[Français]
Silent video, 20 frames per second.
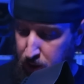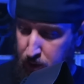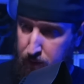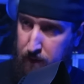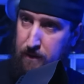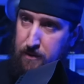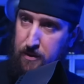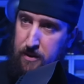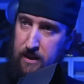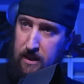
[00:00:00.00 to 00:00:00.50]
qu'on
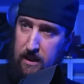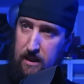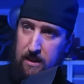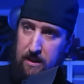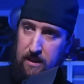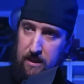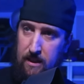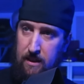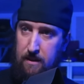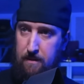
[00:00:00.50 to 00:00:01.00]
va venir
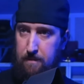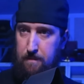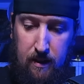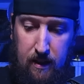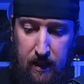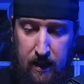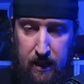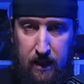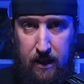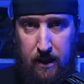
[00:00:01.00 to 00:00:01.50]
glisser
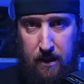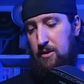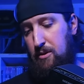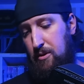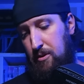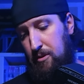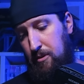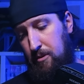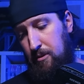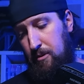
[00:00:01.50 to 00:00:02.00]
tac,
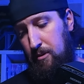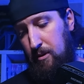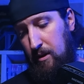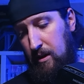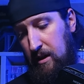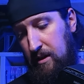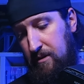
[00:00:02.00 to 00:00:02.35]
sur